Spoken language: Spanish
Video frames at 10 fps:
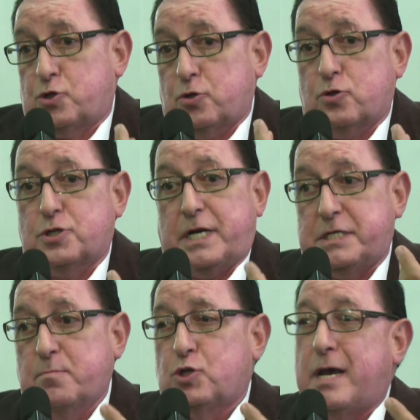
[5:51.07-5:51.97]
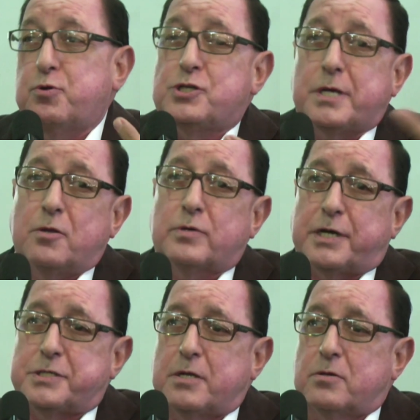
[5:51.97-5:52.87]
Nosotros crecimos, hemos seguido
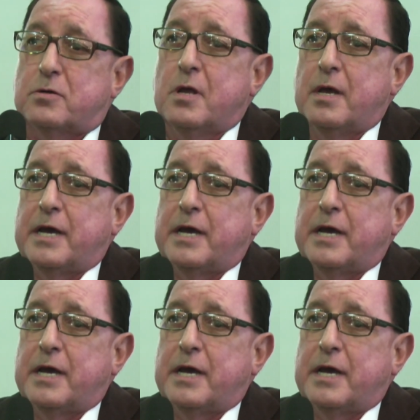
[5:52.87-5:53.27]
creciendo